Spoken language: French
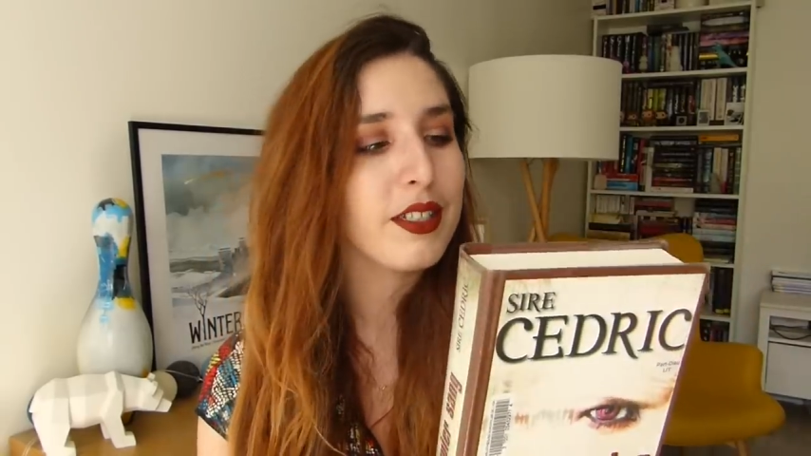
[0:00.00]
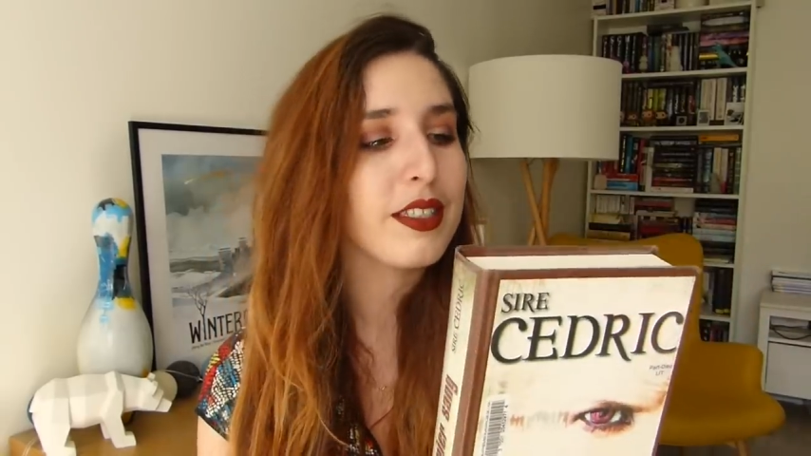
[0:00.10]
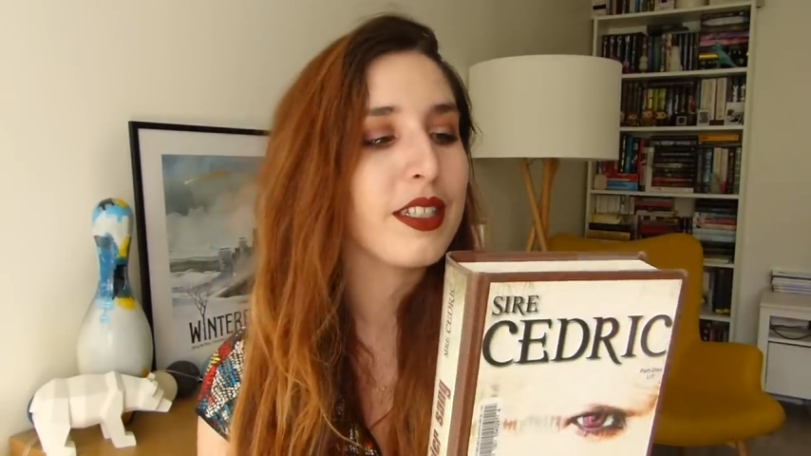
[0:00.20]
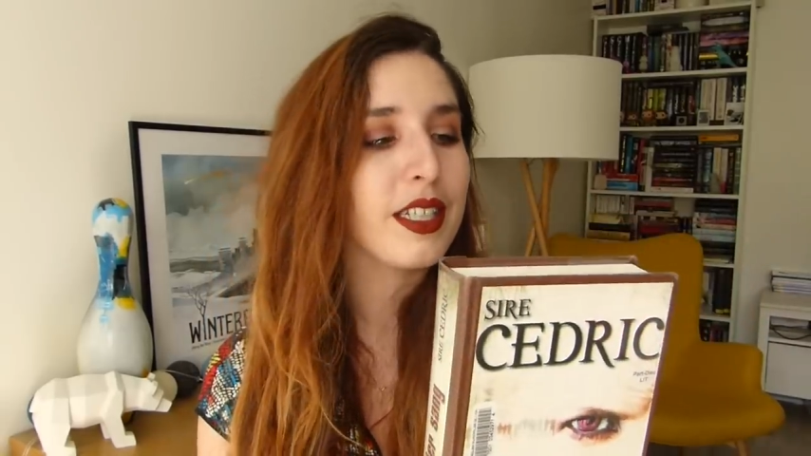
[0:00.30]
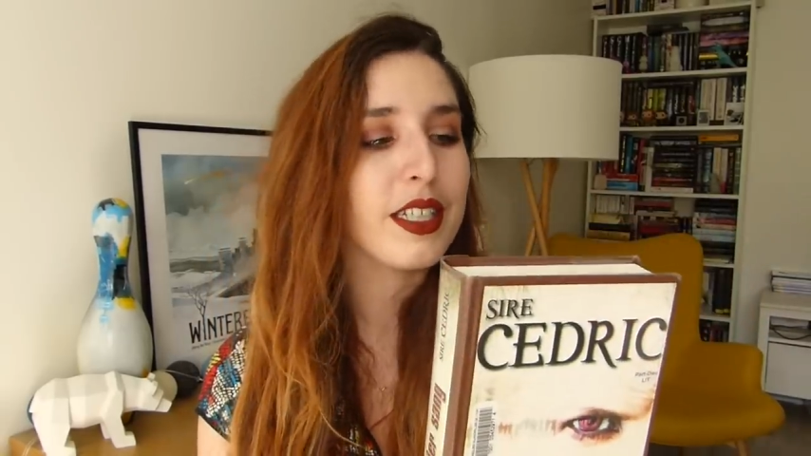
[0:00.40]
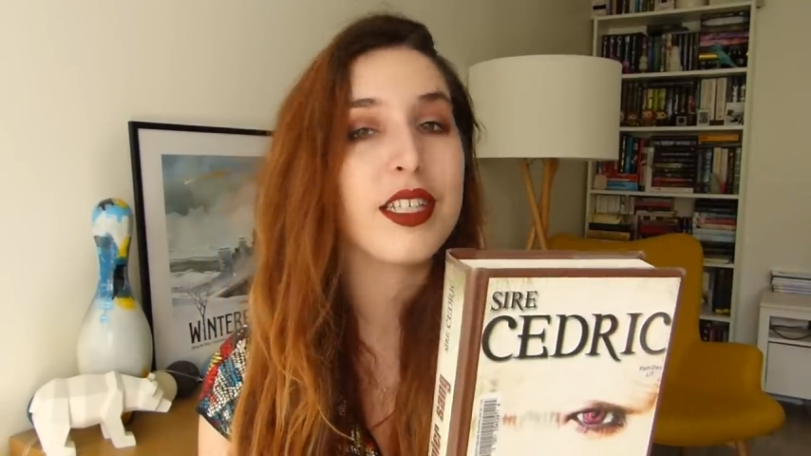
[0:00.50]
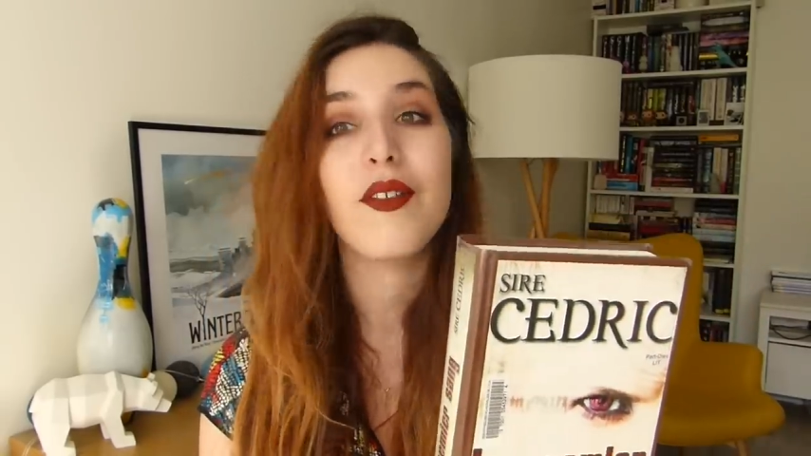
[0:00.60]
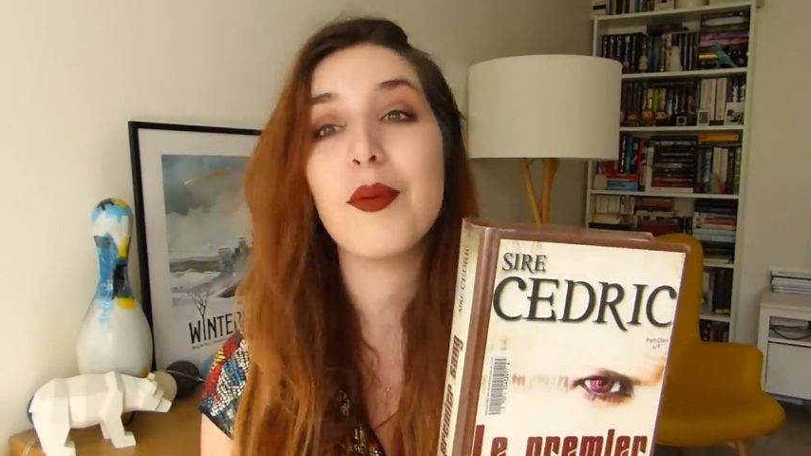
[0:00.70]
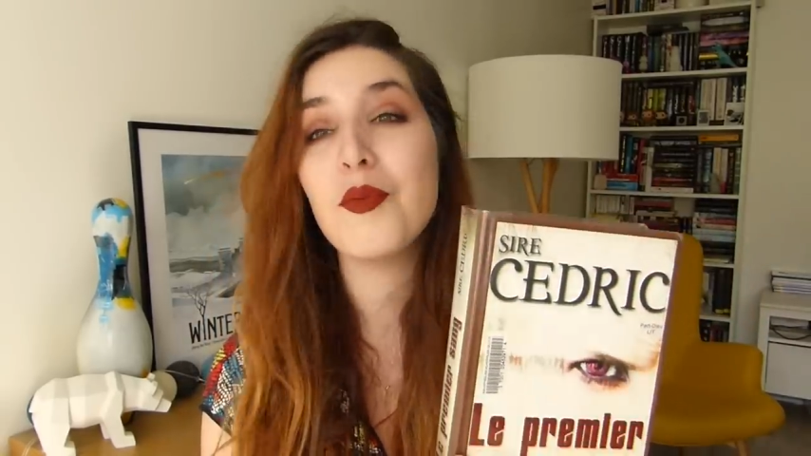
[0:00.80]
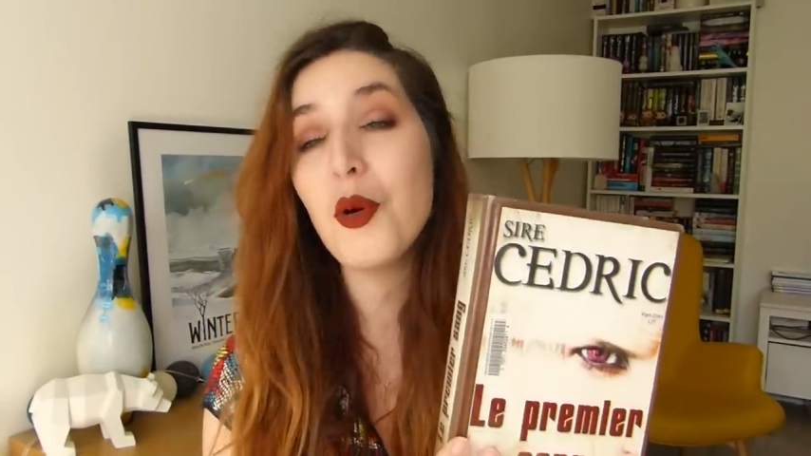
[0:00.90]
Sir Cédric ça
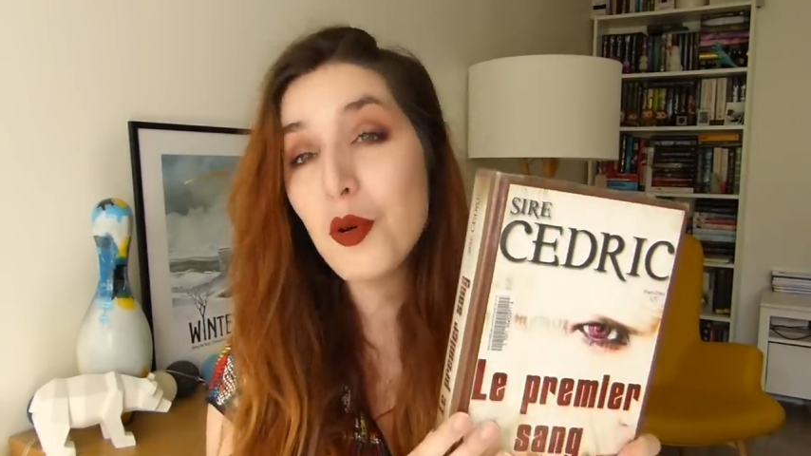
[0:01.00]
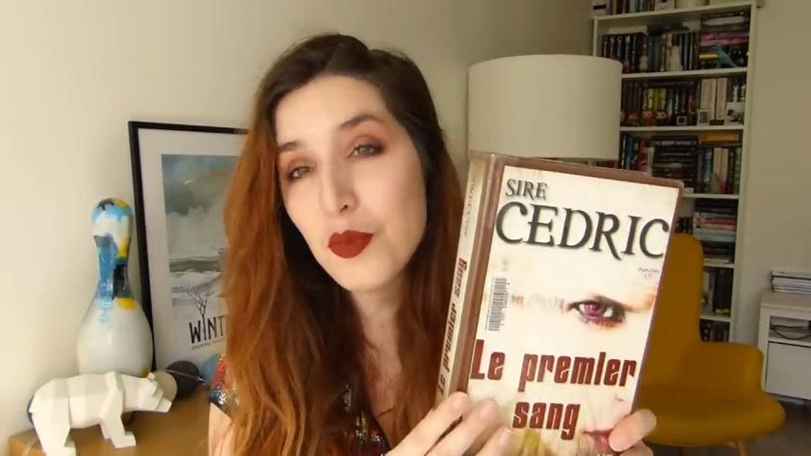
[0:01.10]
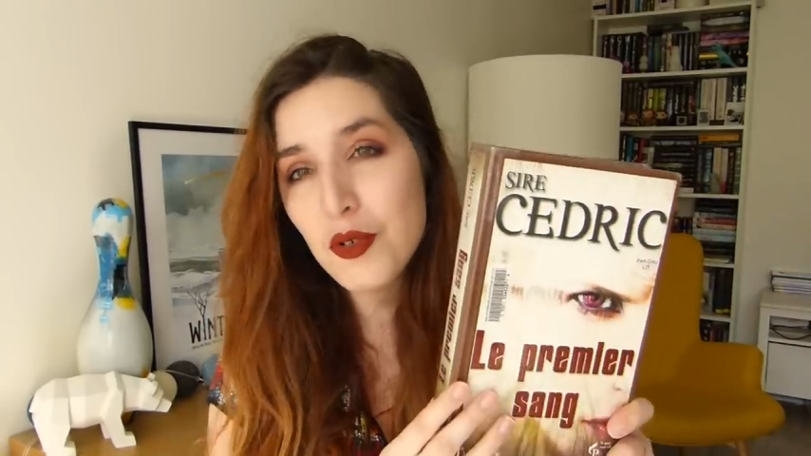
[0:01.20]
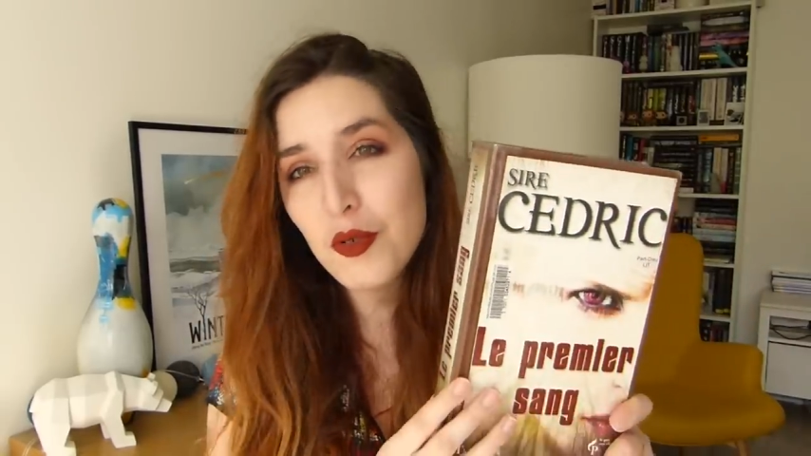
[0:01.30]
va beaucoup